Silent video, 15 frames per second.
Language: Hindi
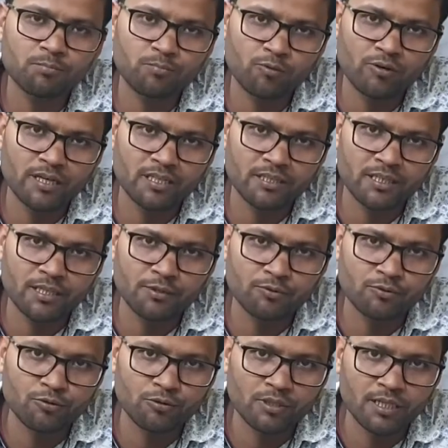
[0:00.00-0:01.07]
प्रोडक्ट का
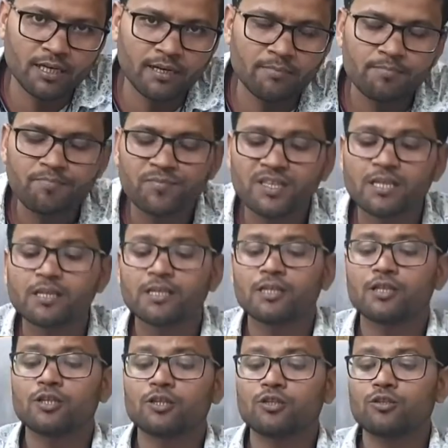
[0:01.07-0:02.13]
यूज़ होता
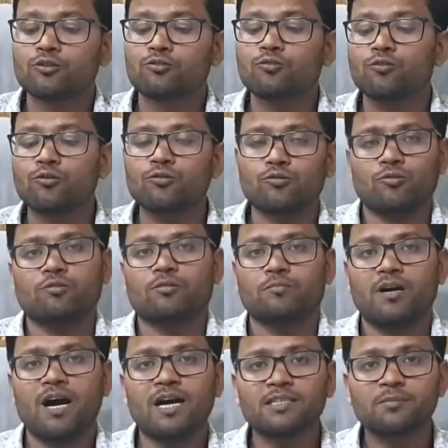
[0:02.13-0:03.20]
है तो
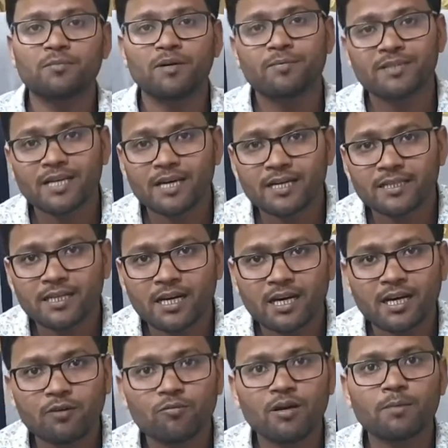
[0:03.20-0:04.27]
आज मैं बताने जा
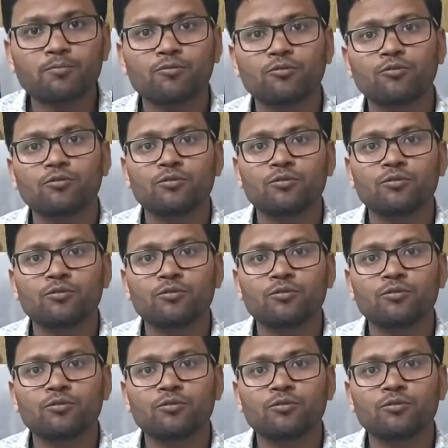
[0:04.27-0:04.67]
रहा हूँ आपको